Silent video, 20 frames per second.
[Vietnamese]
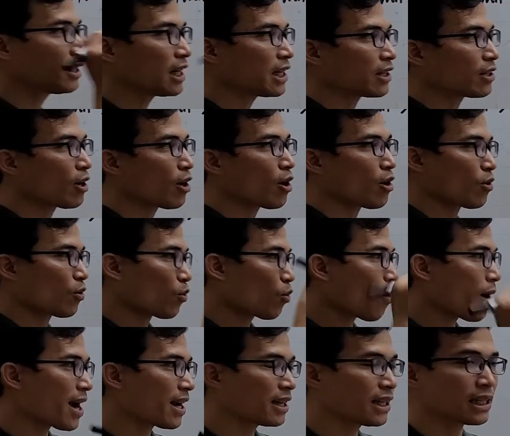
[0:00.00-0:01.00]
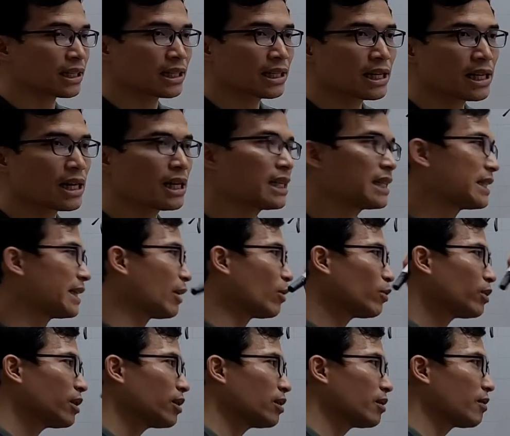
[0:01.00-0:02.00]
đỉnh nọ qua đỉnh kia chéo
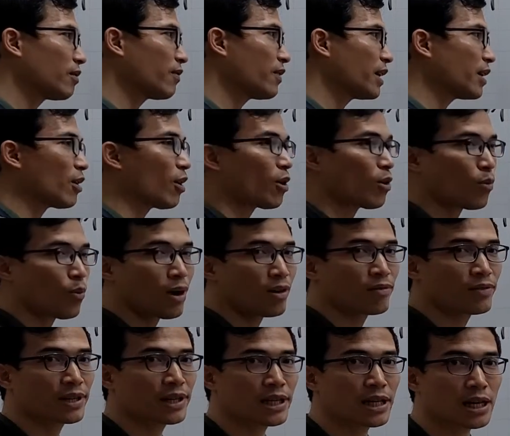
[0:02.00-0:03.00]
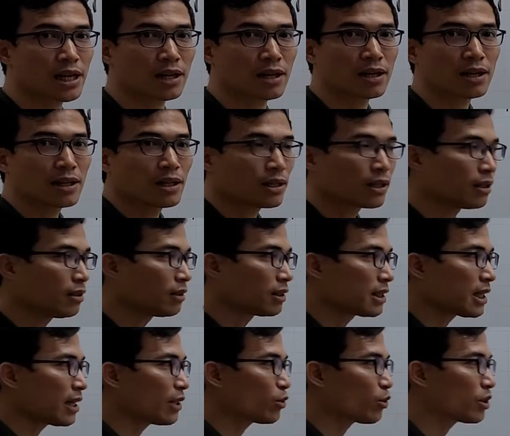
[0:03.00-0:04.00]
từ phía nọ qua phía kia từ
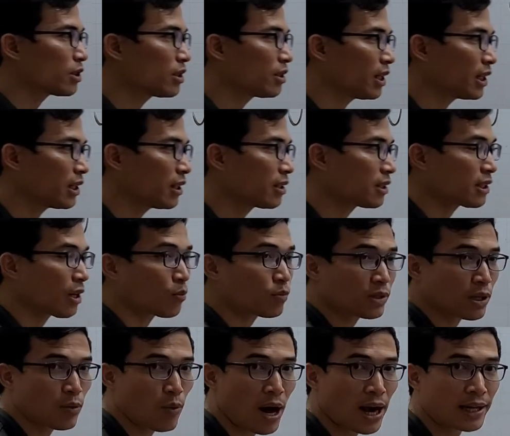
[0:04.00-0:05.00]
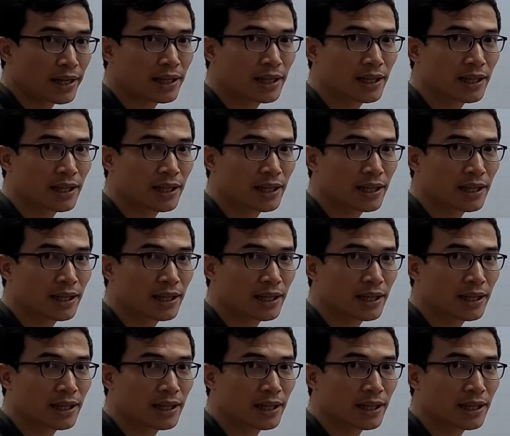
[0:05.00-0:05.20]
trên xuống dưới từ trong ra ngoài